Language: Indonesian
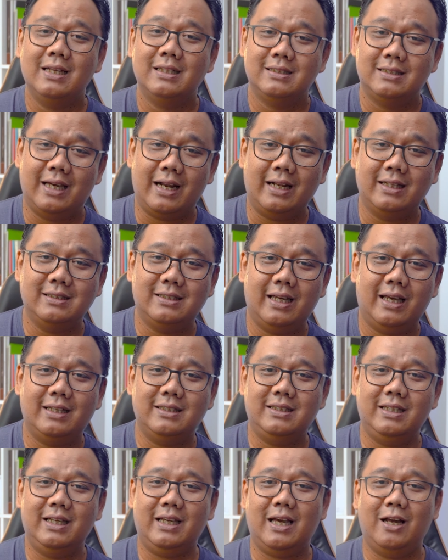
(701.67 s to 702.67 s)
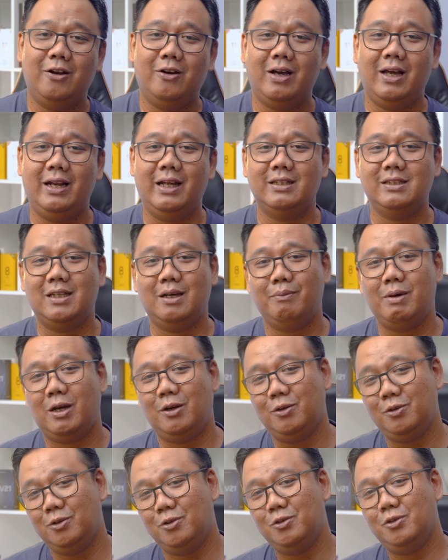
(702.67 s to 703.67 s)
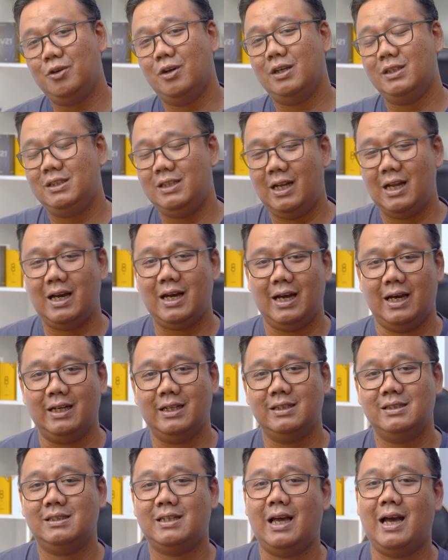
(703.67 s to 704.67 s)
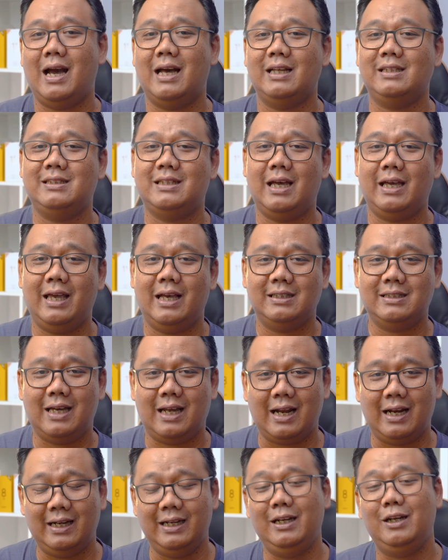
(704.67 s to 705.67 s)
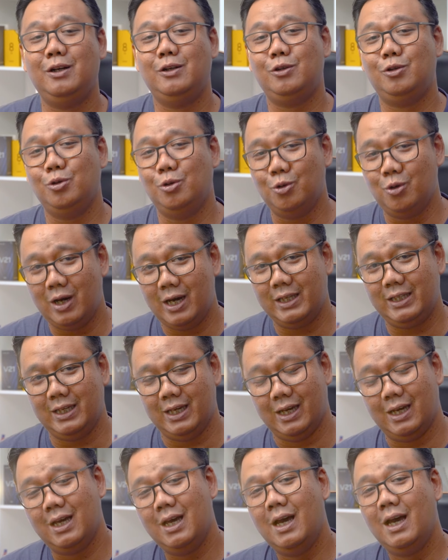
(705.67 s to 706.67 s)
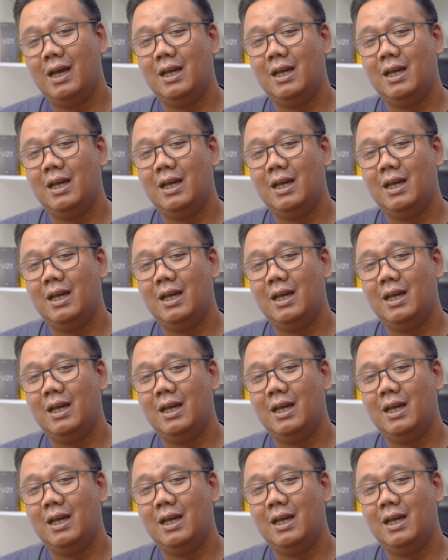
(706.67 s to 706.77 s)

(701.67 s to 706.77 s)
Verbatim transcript: Saran saya sih kalau kalian sabar nunggu, silahkan. Sangat saya saranin tunggu aja.